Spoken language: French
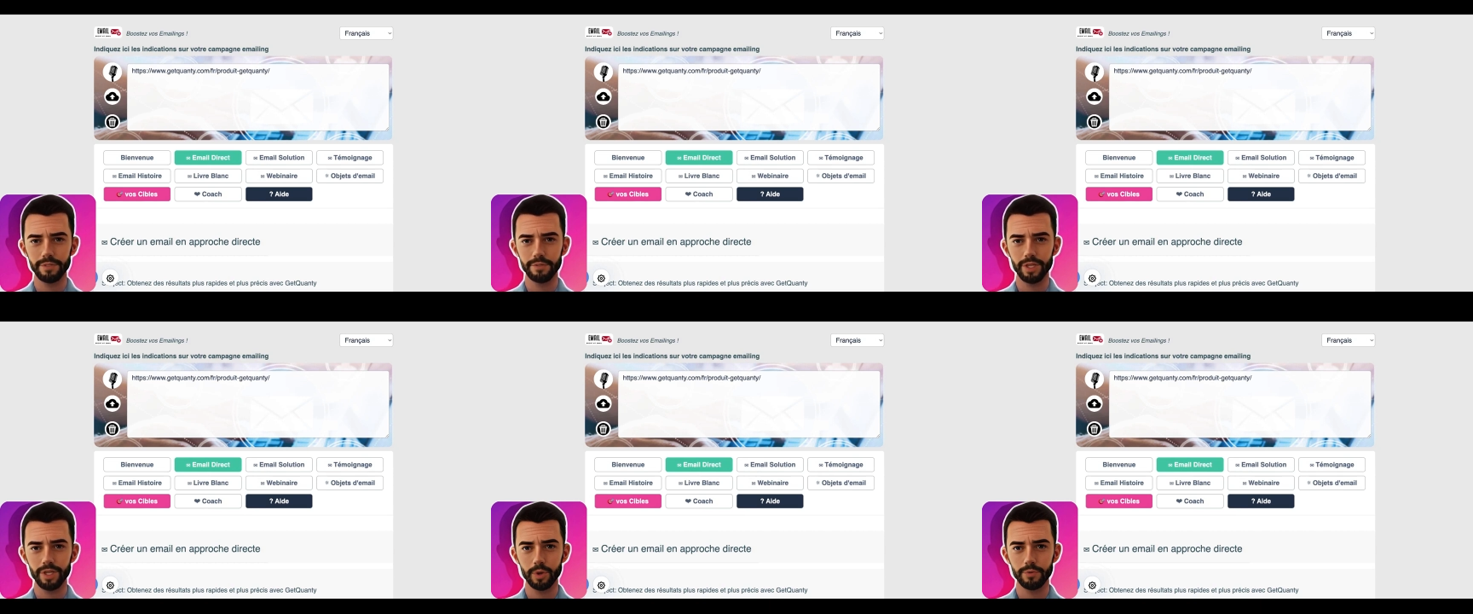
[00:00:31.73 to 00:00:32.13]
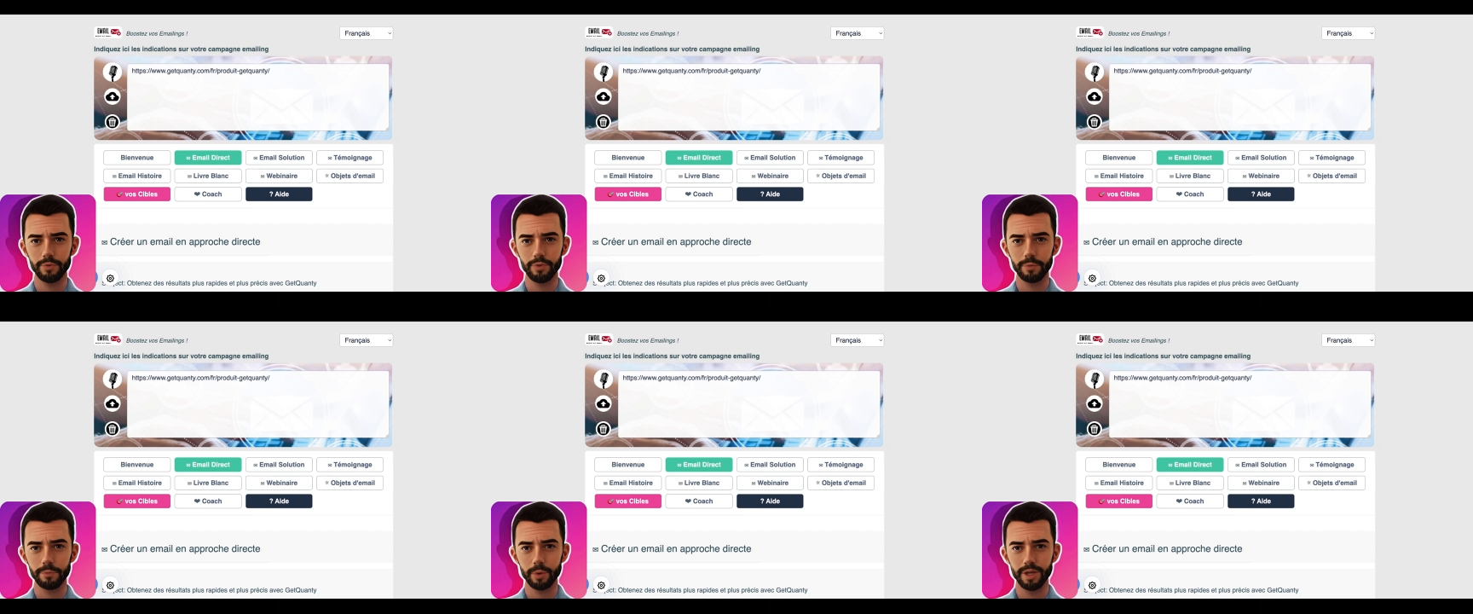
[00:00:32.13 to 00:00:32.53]
Cette feature
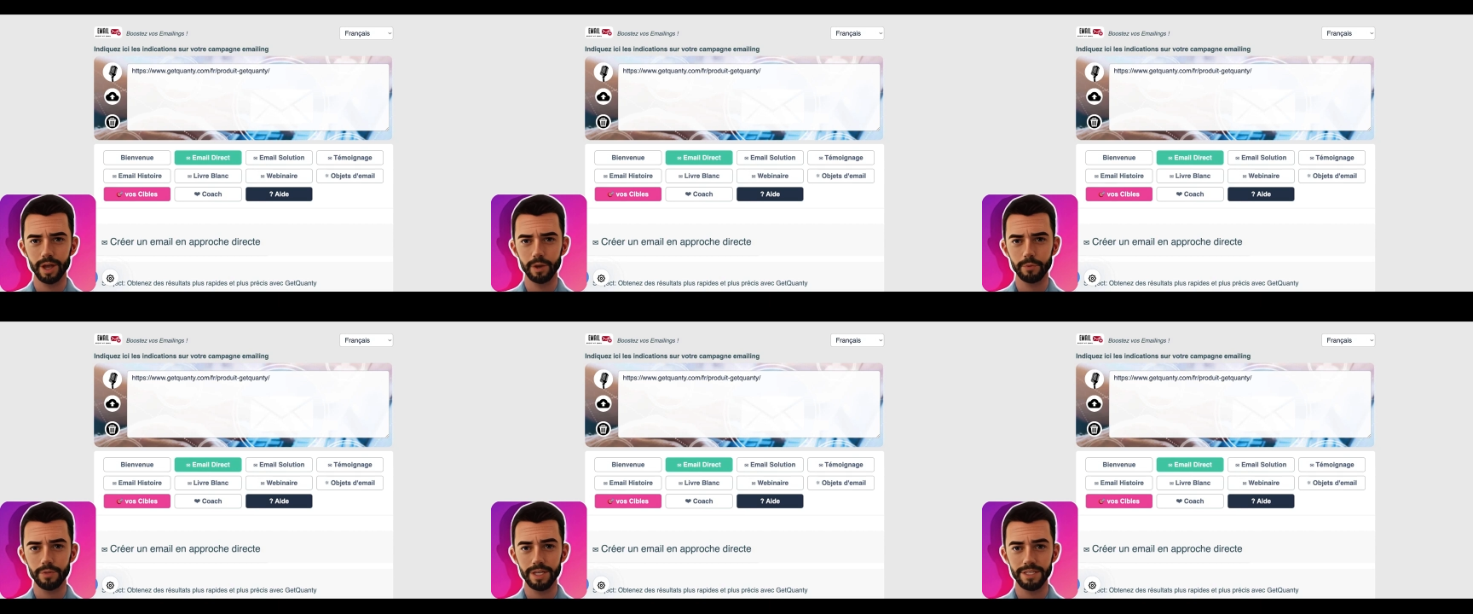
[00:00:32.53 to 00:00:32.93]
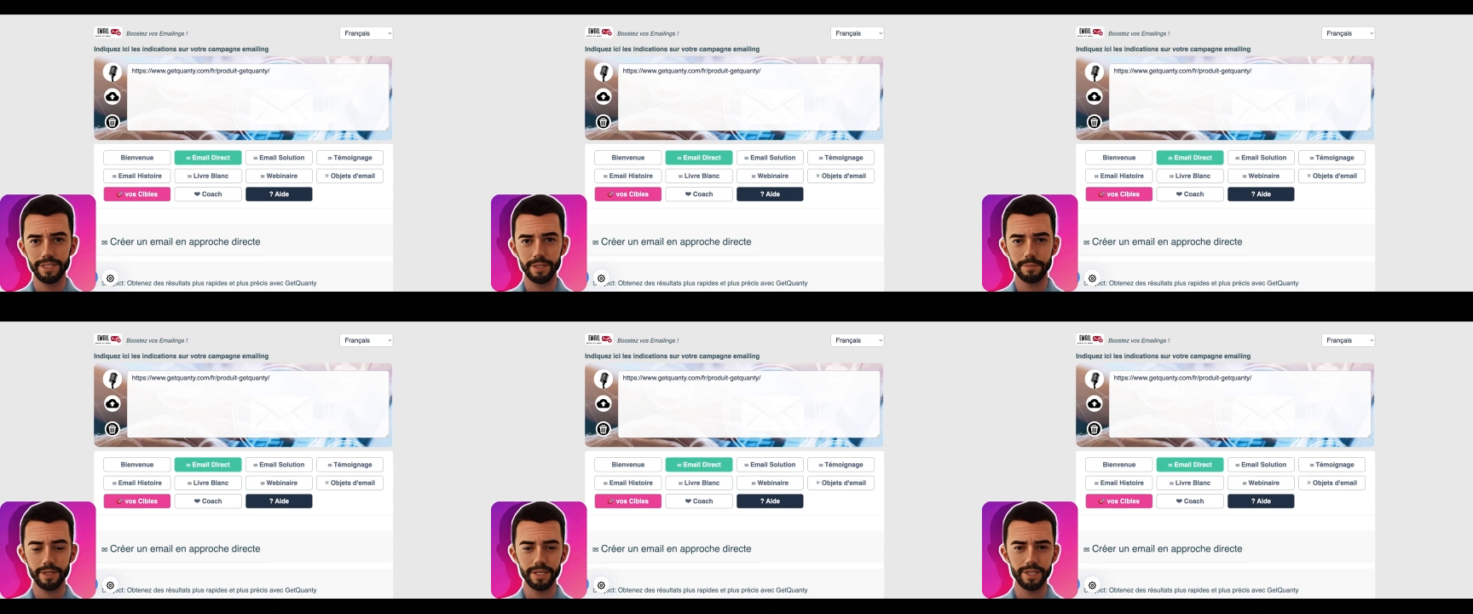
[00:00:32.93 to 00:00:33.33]
vous demandera aussi
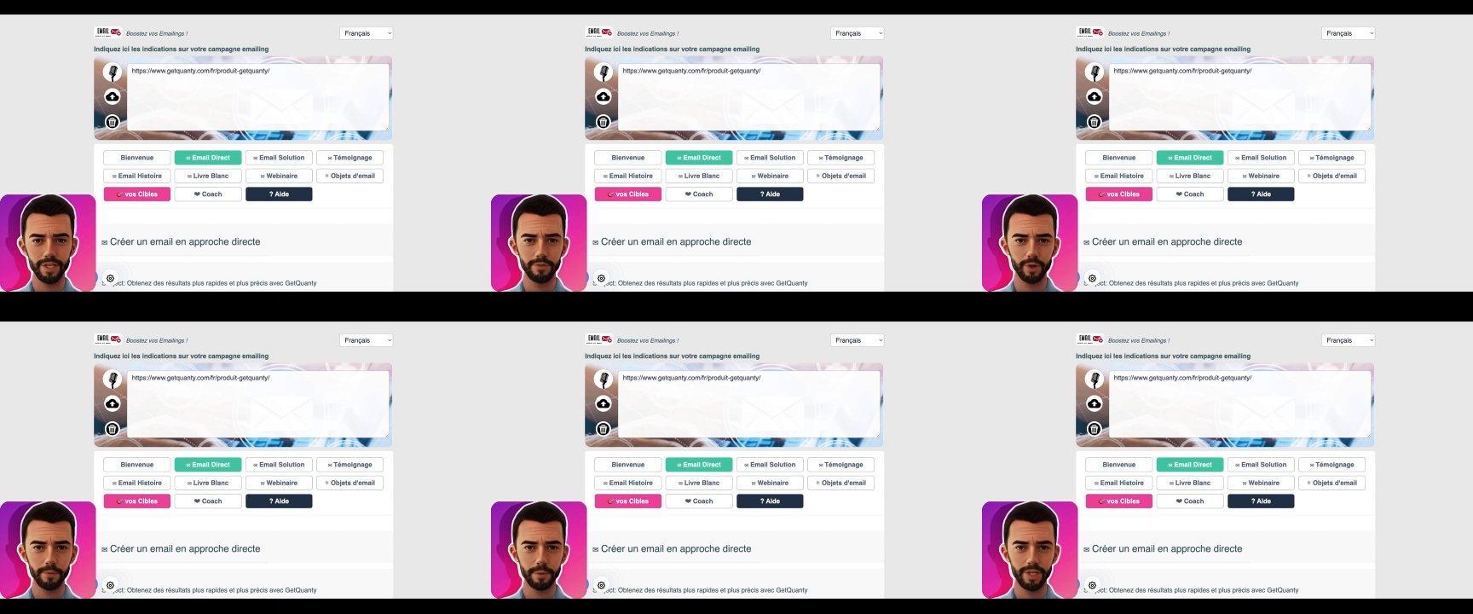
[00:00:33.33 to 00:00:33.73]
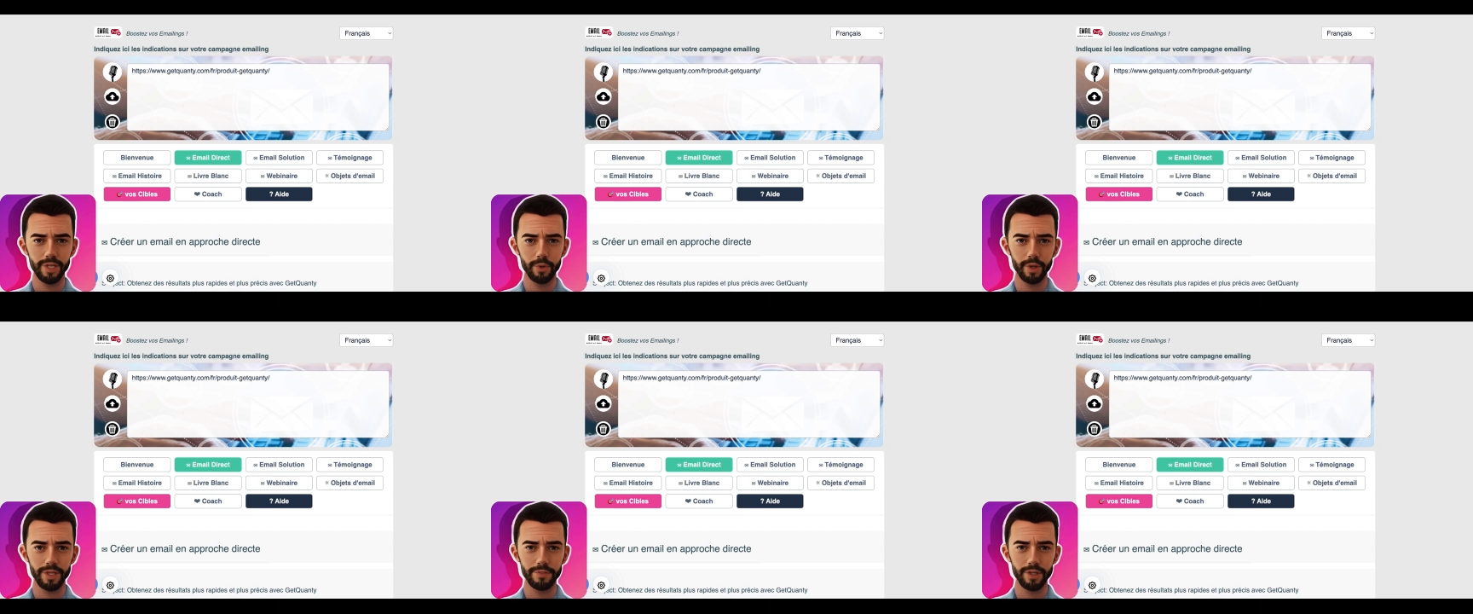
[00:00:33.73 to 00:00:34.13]
certaines informations